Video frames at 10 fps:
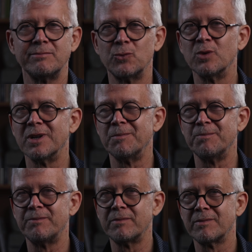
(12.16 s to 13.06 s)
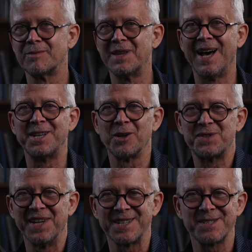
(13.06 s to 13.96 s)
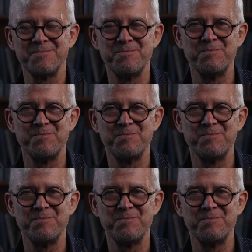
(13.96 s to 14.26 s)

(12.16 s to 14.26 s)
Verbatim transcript: Nur Hand aufs Herz.